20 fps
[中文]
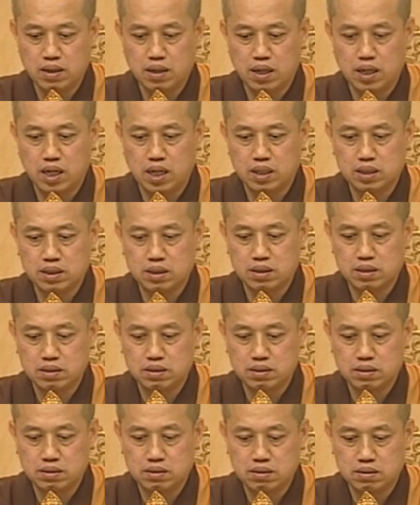啊，
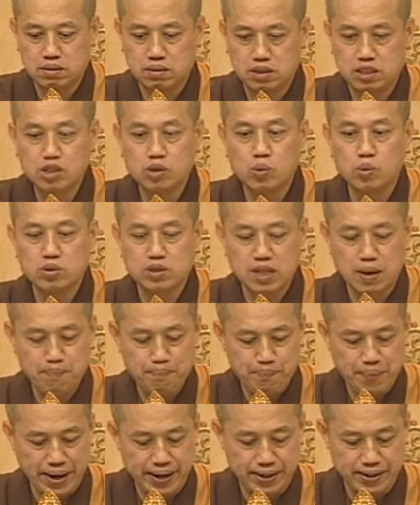事故
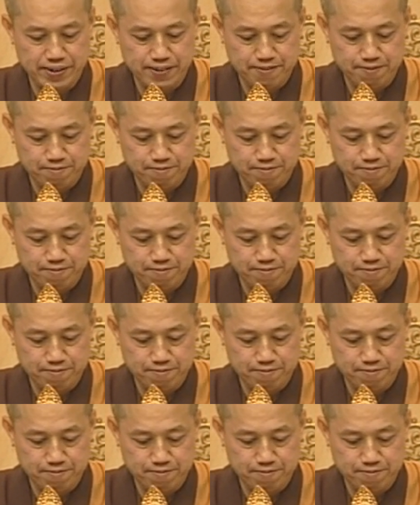生悲，